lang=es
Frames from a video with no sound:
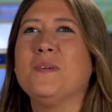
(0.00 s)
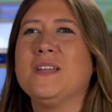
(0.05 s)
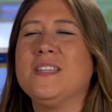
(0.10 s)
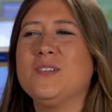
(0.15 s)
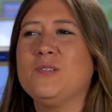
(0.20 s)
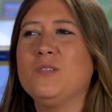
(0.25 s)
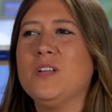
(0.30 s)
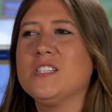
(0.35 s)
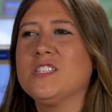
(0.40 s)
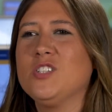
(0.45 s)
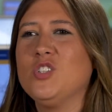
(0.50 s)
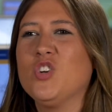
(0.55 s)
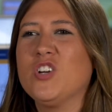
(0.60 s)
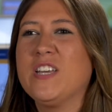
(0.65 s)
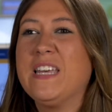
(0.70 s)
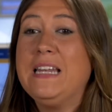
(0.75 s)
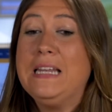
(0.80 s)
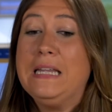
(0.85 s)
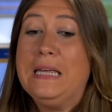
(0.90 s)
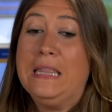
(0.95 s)
en matricularse?
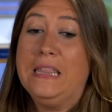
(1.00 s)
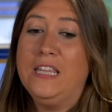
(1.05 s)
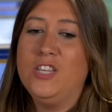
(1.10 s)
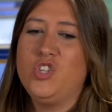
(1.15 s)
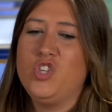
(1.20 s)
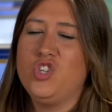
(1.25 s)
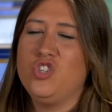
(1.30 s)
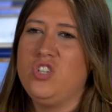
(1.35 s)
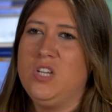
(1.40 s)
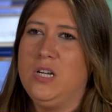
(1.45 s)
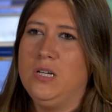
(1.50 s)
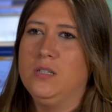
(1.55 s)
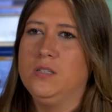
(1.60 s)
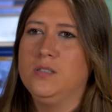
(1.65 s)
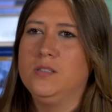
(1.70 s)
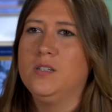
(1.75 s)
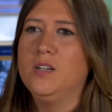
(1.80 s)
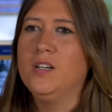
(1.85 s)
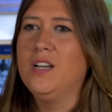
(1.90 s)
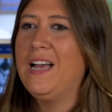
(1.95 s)
No, ¿qué le he dicho ya?
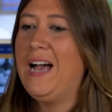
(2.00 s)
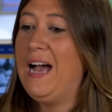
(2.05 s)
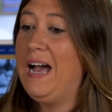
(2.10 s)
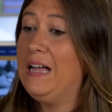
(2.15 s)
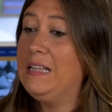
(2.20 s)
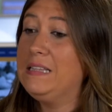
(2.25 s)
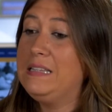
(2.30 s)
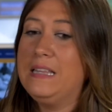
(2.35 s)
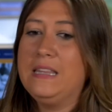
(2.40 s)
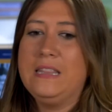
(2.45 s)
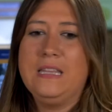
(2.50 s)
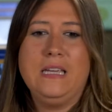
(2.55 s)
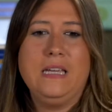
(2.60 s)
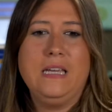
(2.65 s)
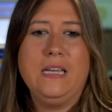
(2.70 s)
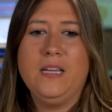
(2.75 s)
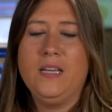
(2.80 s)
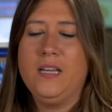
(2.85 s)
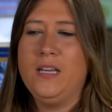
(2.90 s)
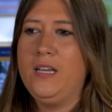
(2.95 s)
Antes
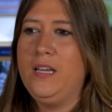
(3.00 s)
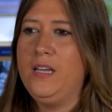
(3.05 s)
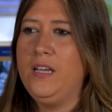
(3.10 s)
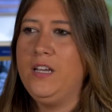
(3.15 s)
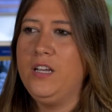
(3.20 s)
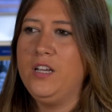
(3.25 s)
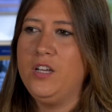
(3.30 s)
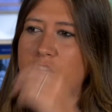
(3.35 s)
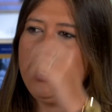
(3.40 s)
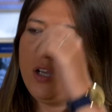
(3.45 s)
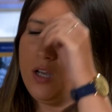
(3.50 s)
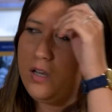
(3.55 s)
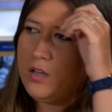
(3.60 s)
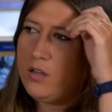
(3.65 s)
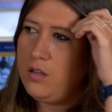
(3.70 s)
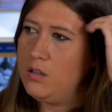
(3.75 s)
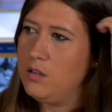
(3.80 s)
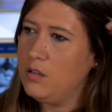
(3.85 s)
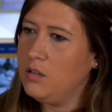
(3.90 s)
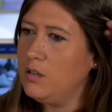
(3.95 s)
de, eh,
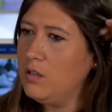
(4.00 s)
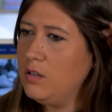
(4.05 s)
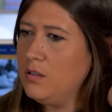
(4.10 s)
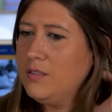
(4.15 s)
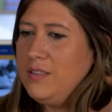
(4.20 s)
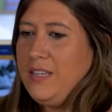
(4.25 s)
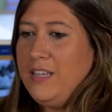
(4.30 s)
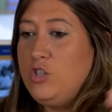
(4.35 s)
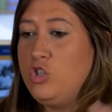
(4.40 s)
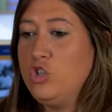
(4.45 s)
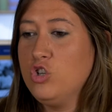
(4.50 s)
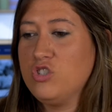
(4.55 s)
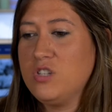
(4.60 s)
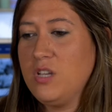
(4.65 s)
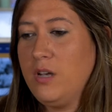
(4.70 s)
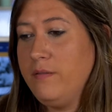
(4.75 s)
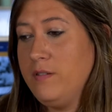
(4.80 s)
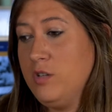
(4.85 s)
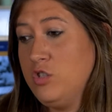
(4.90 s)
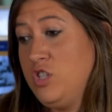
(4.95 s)
de, yo,
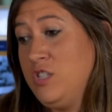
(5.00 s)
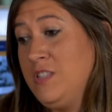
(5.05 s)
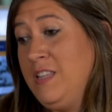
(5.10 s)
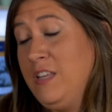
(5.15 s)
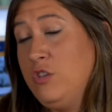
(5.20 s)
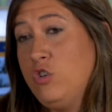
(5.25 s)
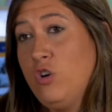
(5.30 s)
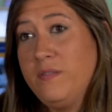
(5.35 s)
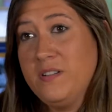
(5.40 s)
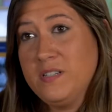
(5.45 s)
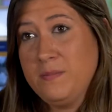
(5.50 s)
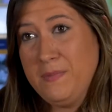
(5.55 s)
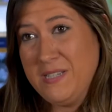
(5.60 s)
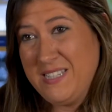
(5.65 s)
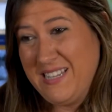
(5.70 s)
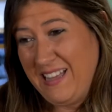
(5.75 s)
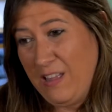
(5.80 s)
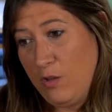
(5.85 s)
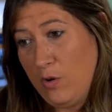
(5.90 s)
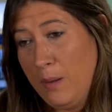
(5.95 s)
de yo haberme
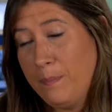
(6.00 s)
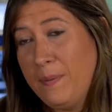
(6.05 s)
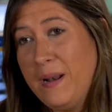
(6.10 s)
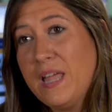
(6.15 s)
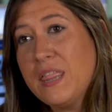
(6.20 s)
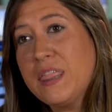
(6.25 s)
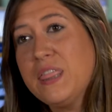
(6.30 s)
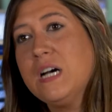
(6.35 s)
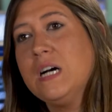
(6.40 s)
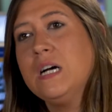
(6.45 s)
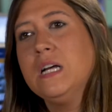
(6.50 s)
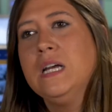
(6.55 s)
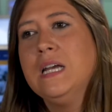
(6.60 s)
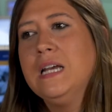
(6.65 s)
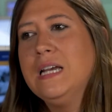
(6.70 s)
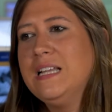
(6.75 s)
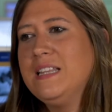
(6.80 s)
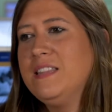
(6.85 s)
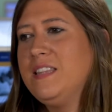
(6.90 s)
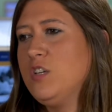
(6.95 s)
sacado la plaza,
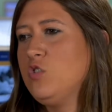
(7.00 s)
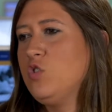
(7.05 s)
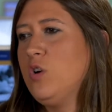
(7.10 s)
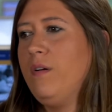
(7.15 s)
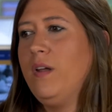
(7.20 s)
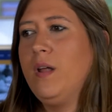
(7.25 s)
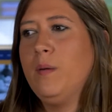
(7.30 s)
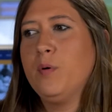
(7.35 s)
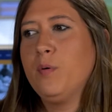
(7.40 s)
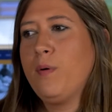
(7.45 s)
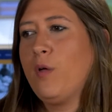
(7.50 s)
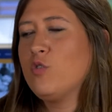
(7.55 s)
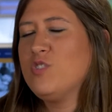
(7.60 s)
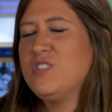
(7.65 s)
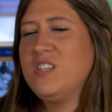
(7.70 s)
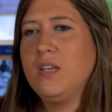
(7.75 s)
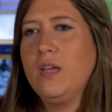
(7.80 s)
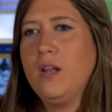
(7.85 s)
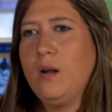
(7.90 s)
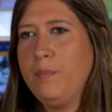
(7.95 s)
de yo haber aprobado
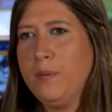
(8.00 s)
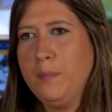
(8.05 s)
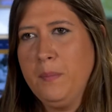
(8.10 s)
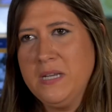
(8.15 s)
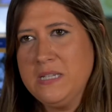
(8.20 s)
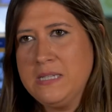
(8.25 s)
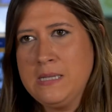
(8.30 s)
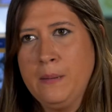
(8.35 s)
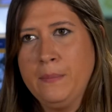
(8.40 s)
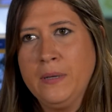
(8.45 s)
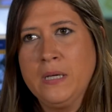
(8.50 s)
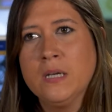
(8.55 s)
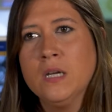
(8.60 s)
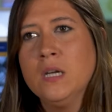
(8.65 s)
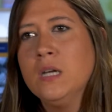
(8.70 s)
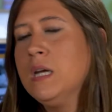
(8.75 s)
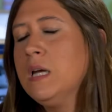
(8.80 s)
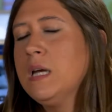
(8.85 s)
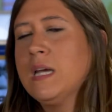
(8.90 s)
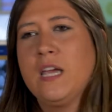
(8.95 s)
ni siquiera el primer examen,
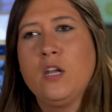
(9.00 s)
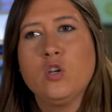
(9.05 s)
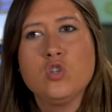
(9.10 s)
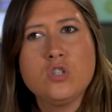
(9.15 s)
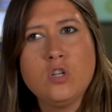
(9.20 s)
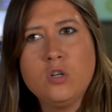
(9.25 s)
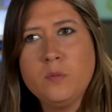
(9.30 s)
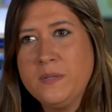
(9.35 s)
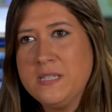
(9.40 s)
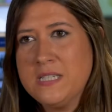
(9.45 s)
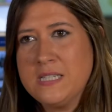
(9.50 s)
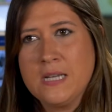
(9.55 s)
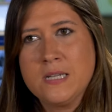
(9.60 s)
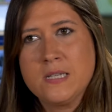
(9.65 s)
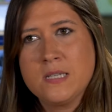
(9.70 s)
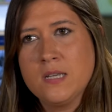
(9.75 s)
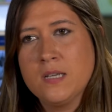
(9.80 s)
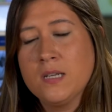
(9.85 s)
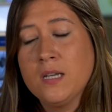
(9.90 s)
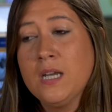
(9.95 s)
que no se lo
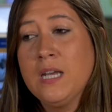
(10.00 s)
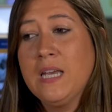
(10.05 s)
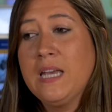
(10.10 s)
pensase.